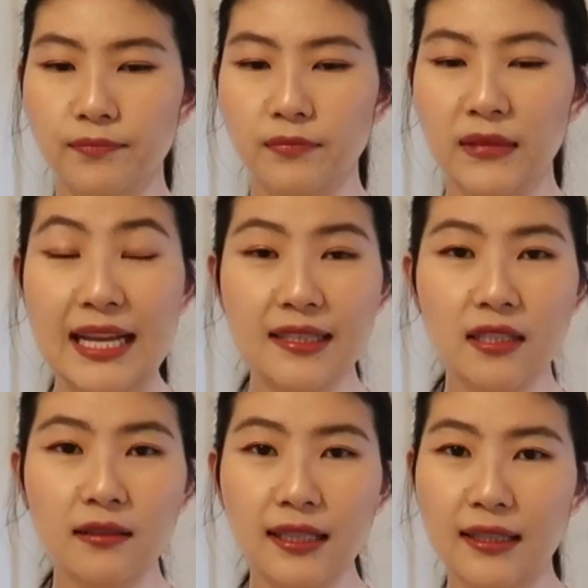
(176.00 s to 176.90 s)
年
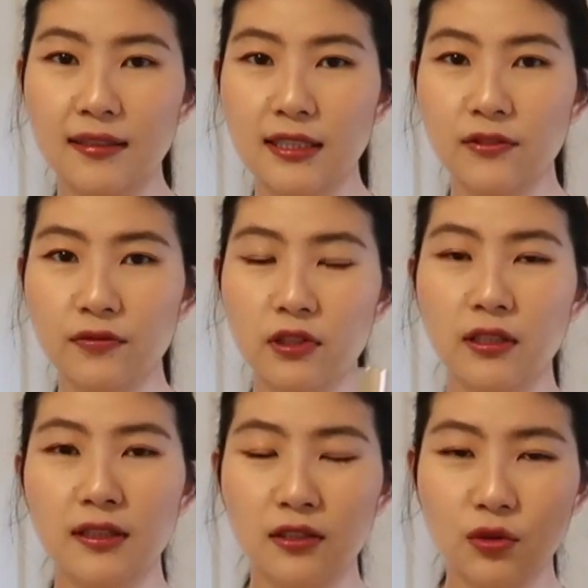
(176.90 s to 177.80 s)
轻一点的肌肤，
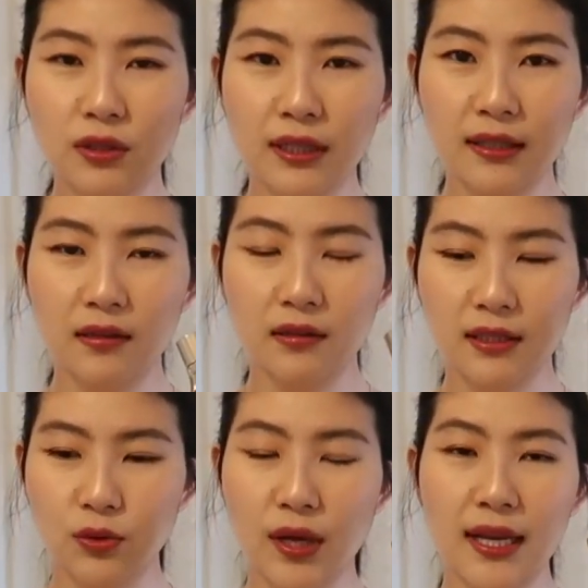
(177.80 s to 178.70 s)
真的你就可以
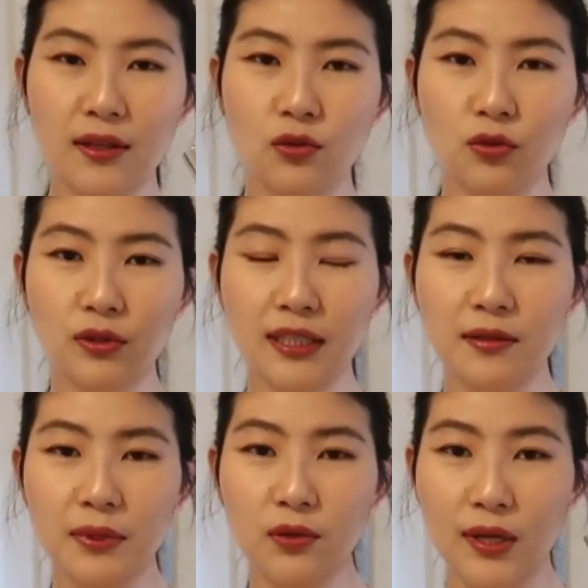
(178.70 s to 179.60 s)
洗完脸就用这一
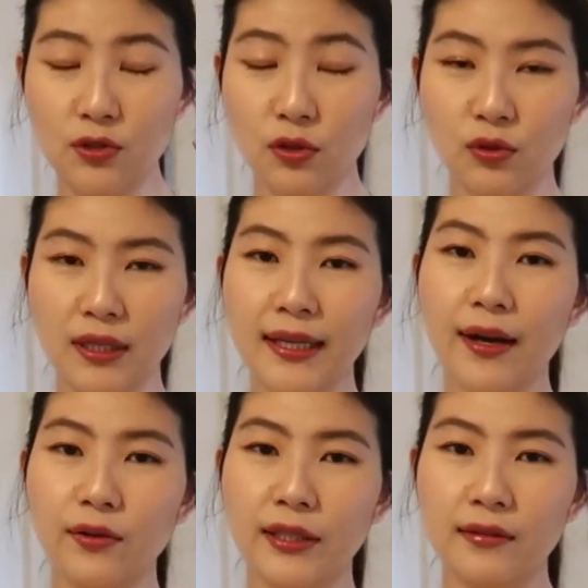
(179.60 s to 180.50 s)
瓶，完全就可以
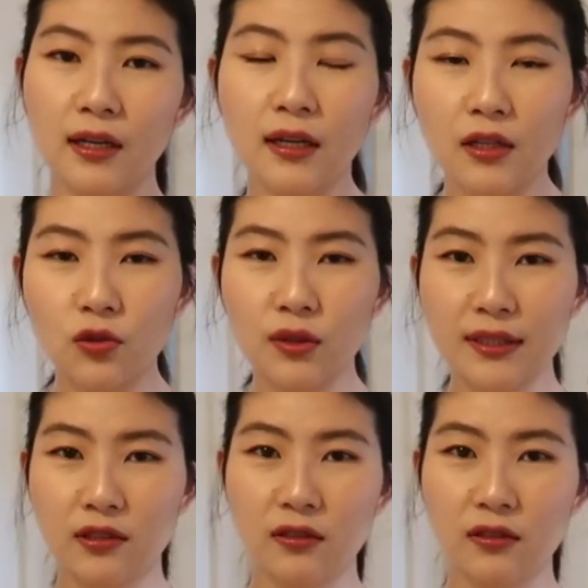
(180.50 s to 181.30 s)
搞定了。如果你是